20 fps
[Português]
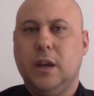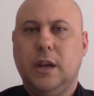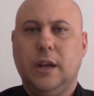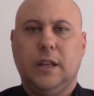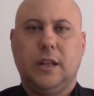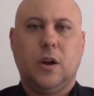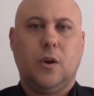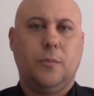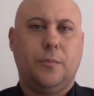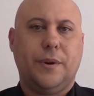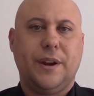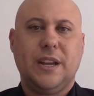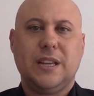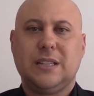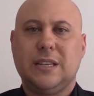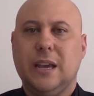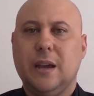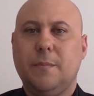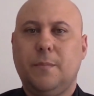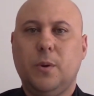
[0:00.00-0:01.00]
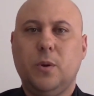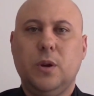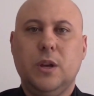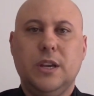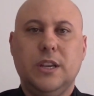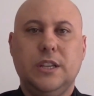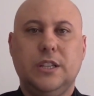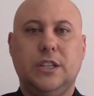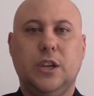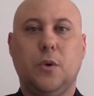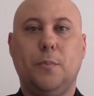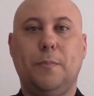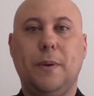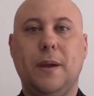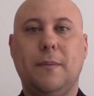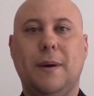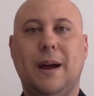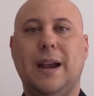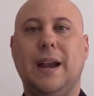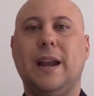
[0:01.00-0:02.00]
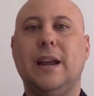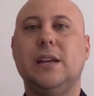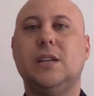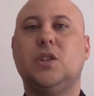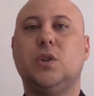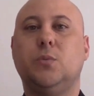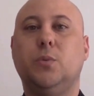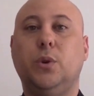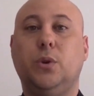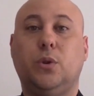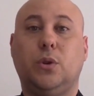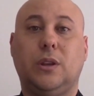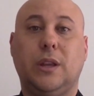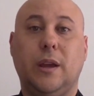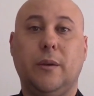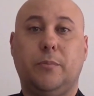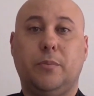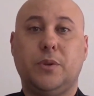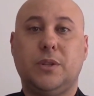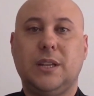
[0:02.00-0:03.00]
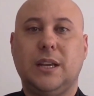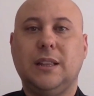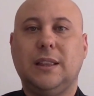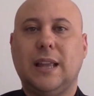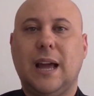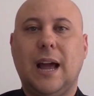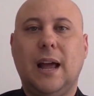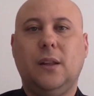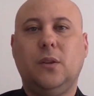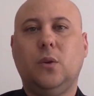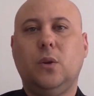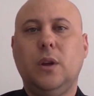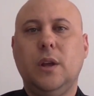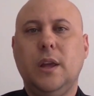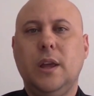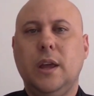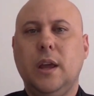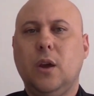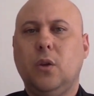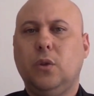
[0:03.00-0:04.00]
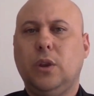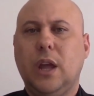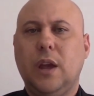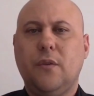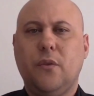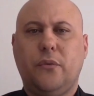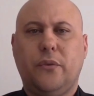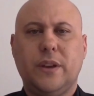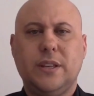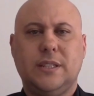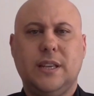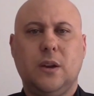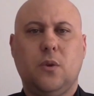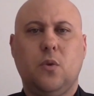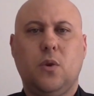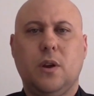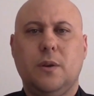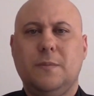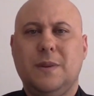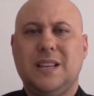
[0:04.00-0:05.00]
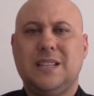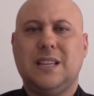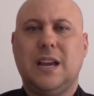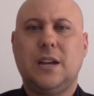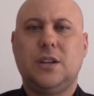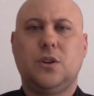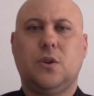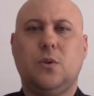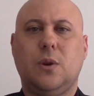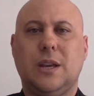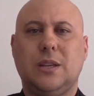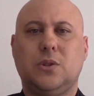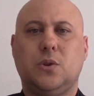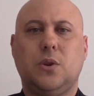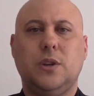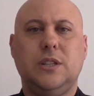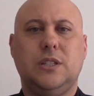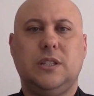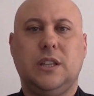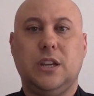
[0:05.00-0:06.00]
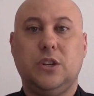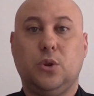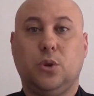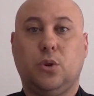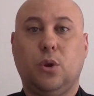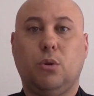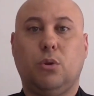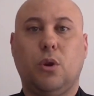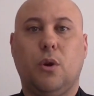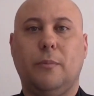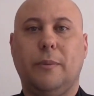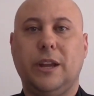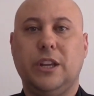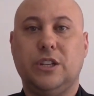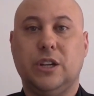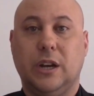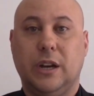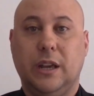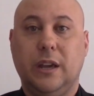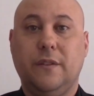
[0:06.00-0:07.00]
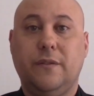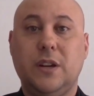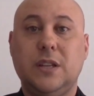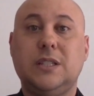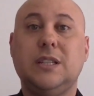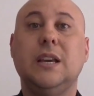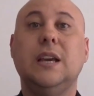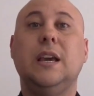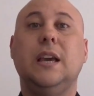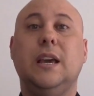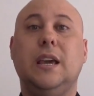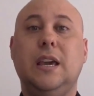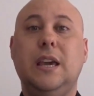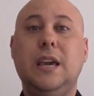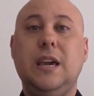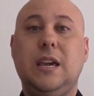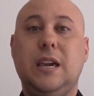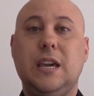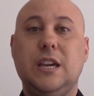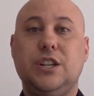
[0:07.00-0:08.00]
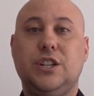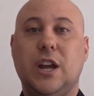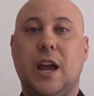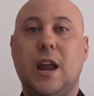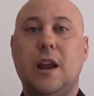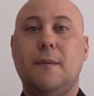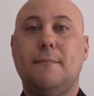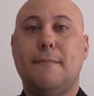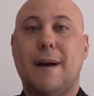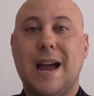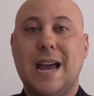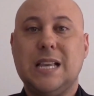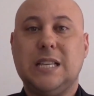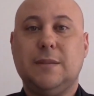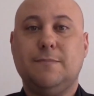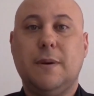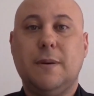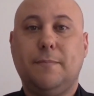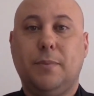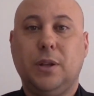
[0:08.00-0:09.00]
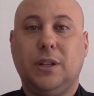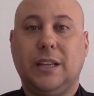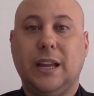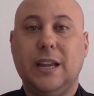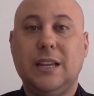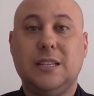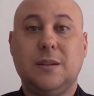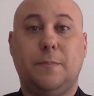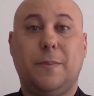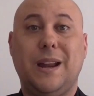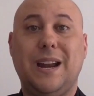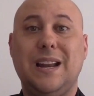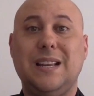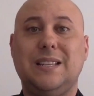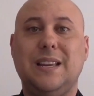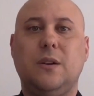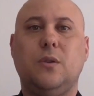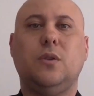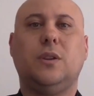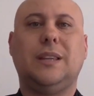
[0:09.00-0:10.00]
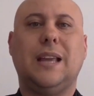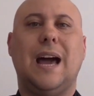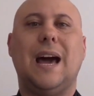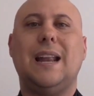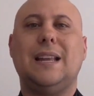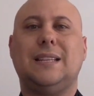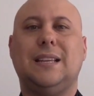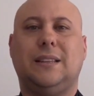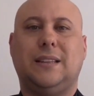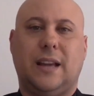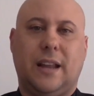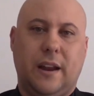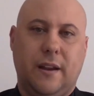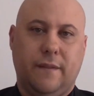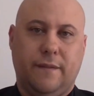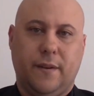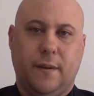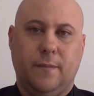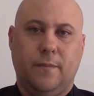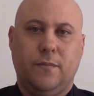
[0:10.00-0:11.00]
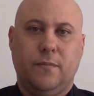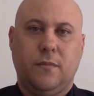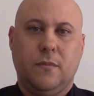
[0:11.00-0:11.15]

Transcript: Então, por exemplo, se eu permaneço muito tempo sentado, eu devo fazer com que minhas articulações estejam totalmente livres e que gere máxima potência para executar essa tarefa.